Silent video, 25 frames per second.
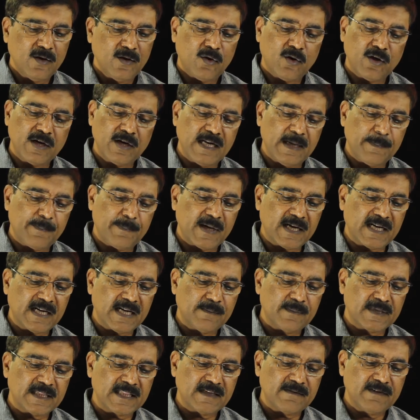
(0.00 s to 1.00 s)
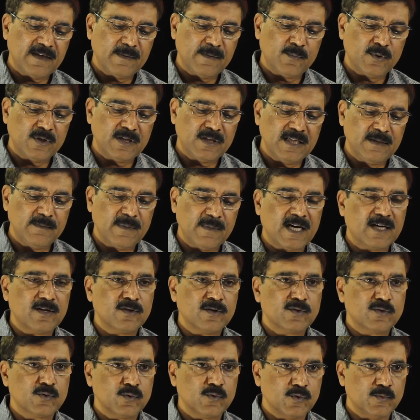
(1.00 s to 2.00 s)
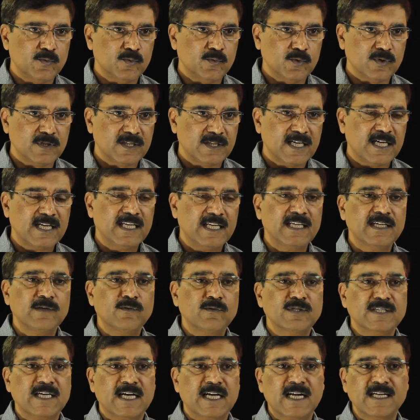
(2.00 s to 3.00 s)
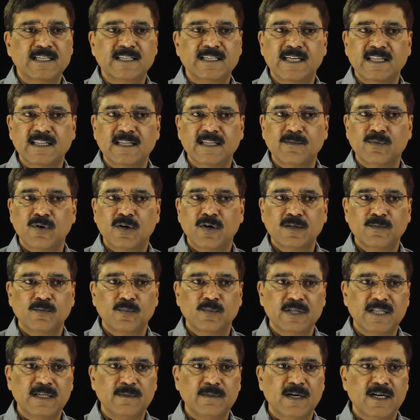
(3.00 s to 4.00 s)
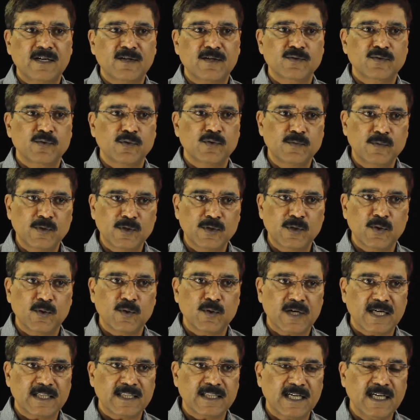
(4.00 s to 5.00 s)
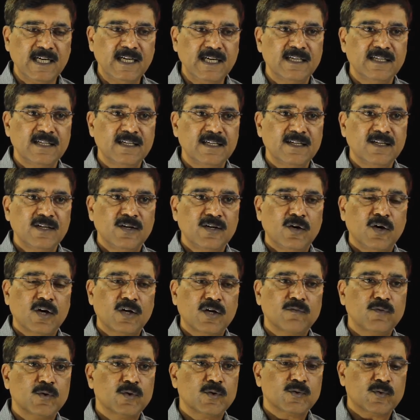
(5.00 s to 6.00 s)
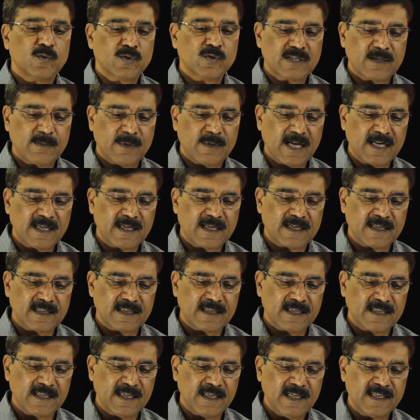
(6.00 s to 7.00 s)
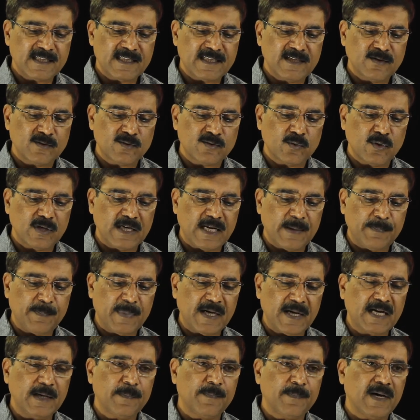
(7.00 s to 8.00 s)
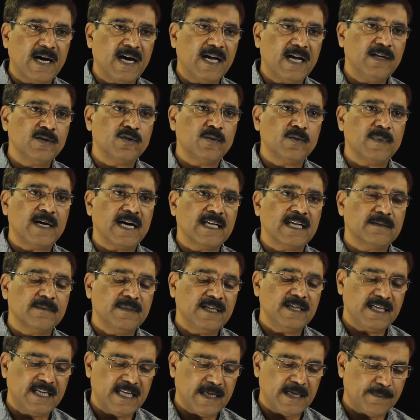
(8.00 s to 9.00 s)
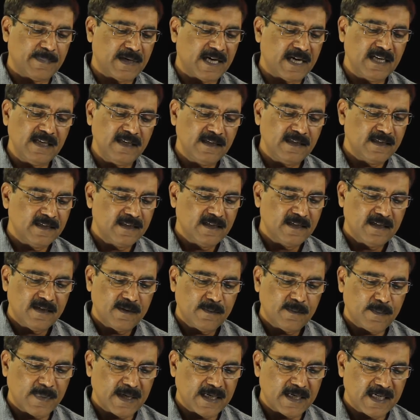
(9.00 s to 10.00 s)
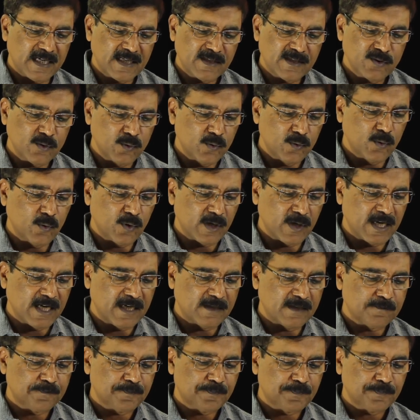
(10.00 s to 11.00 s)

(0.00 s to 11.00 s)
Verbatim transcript: और नेपक का मतलब है बुद्धिमान और सूझबूझ यानी कि वो सारा क्षेत्र बहुत बुद्धिमान और सूझबूझ लोगों का था और वो उसको संभाल के रखते थे इसलिए उसको नेपकपाल जो बाद में नेपाल पढ़ना शुरू हो गया